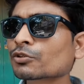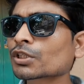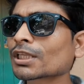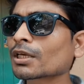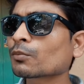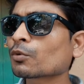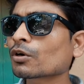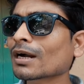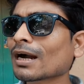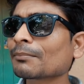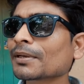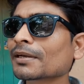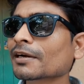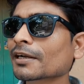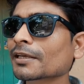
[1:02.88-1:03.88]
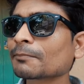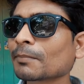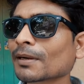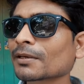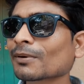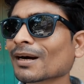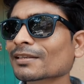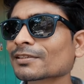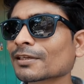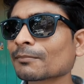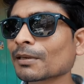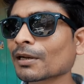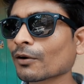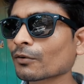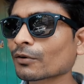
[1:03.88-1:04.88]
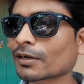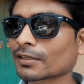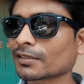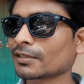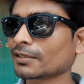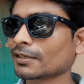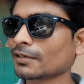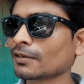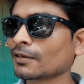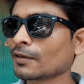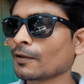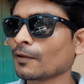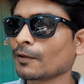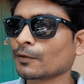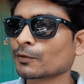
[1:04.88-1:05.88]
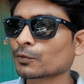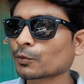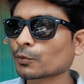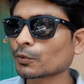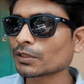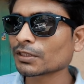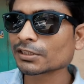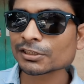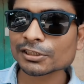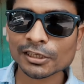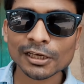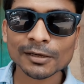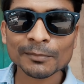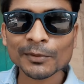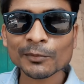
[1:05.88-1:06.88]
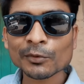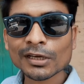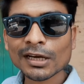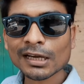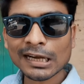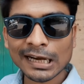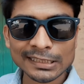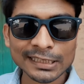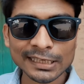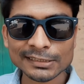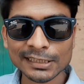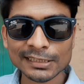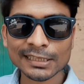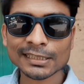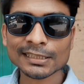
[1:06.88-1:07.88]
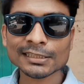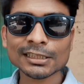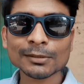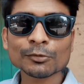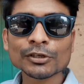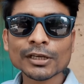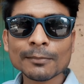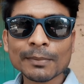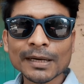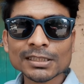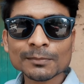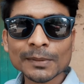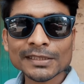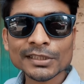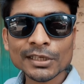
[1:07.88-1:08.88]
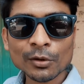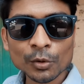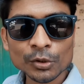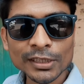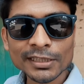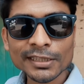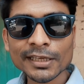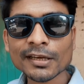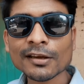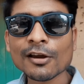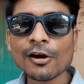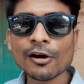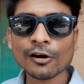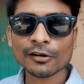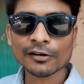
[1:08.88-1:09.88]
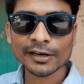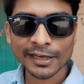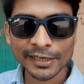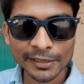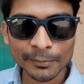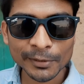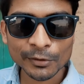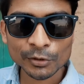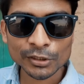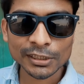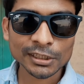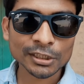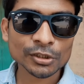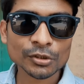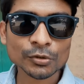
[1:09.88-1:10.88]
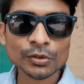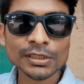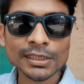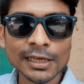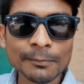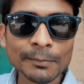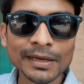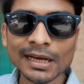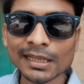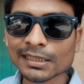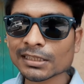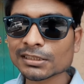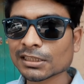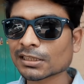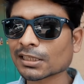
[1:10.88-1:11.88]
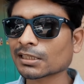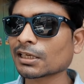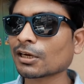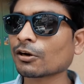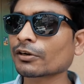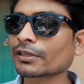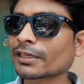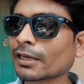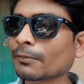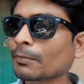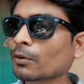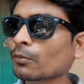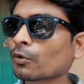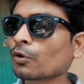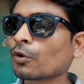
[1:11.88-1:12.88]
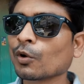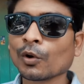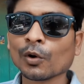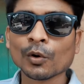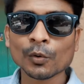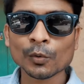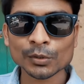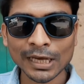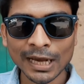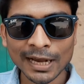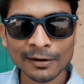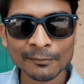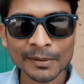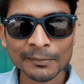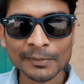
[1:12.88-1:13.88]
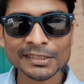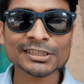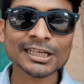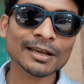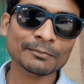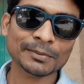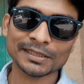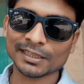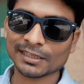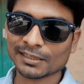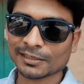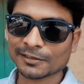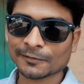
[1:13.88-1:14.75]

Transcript: सर जो थे वो काफ़ी गरीब परिवार से बिलोंग करते थे तो इस जगह पे उनका खाता चलता था जब उनके पास पैसे होते थे और नहीं भी होते थे तो यहीं पे खाता चलता था और यहीं पे वो उधार में भी चाय पीते